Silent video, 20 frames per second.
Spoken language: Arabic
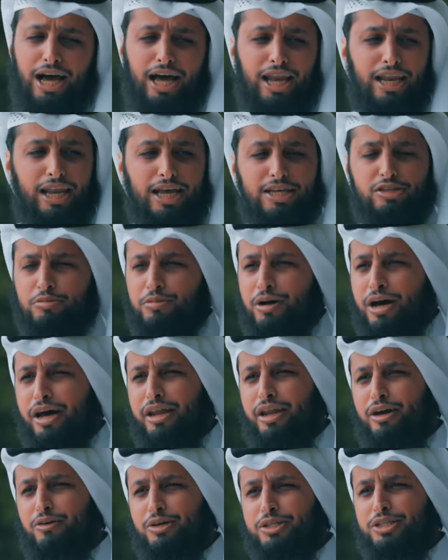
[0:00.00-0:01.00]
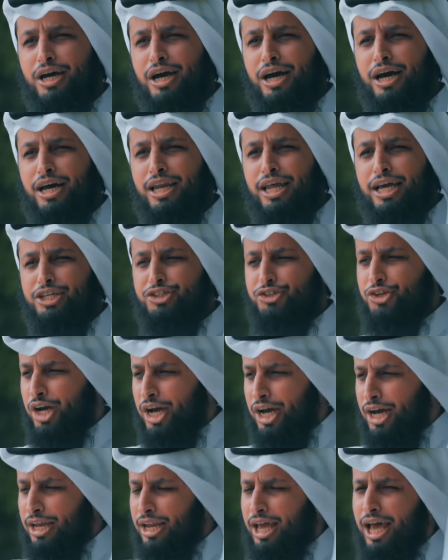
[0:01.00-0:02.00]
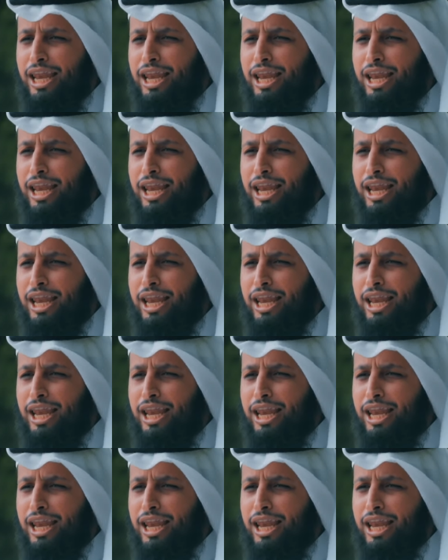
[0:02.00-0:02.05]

الله سبحانه وتعالى جعل